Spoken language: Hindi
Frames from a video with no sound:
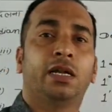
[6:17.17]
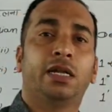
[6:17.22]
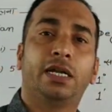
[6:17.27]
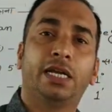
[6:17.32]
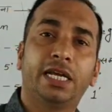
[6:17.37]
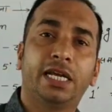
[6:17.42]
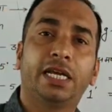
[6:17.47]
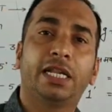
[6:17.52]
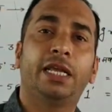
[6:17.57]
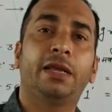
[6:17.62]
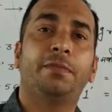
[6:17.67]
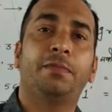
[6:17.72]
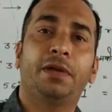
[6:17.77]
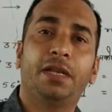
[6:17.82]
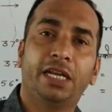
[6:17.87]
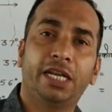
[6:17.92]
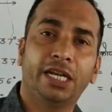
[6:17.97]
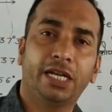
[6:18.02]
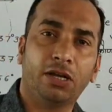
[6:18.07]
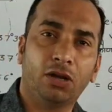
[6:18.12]
डिग्री
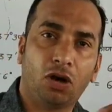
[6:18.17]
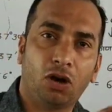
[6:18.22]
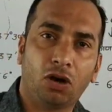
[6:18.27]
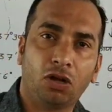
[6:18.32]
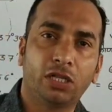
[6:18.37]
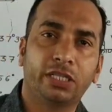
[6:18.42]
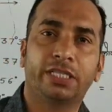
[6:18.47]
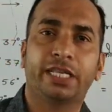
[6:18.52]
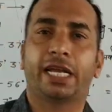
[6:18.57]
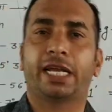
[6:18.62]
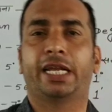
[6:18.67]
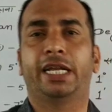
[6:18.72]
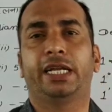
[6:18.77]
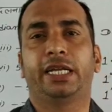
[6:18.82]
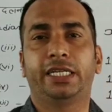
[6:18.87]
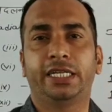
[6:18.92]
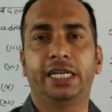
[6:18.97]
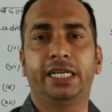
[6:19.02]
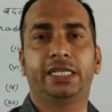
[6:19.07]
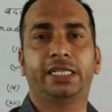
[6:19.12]
मिनट और
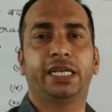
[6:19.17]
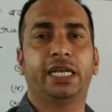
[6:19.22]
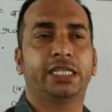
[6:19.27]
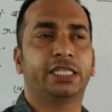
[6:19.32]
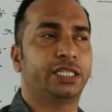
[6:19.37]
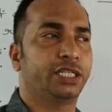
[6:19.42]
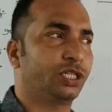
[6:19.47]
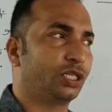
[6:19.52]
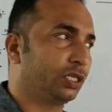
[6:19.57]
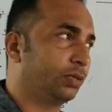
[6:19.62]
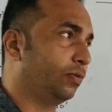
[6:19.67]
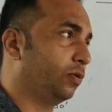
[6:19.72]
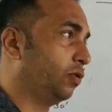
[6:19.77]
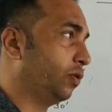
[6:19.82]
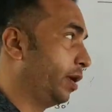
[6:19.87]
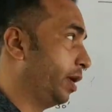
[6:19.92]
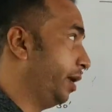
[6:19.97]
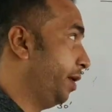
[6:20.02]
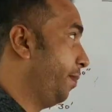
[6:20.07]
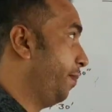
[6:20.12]
सेकंड ये इसका सिस्टम हो
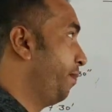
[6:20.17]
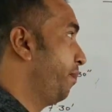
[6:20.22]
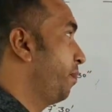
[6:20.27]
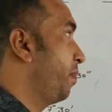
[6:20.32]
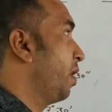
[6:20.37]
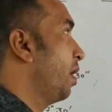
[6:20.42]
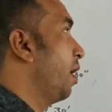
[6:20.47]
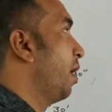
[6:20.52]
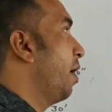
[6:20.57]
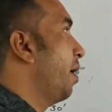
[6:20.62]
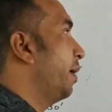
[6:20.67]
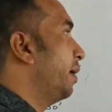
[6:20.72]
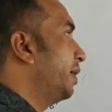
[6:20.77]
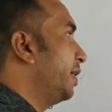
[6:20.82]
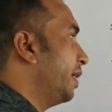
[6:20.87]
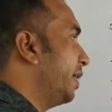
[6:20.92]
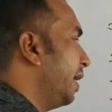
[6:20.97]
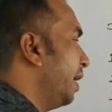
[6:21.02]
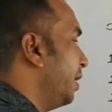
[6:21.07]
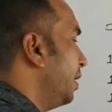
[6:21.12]
गया
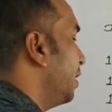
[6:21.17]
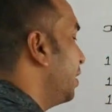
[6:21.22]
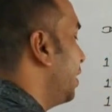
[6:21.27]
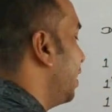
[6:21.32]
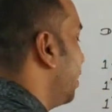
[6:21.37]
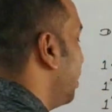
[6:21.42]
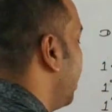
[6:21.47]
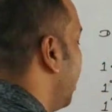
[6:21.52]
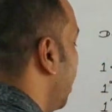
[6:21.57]
ठीक है जैसे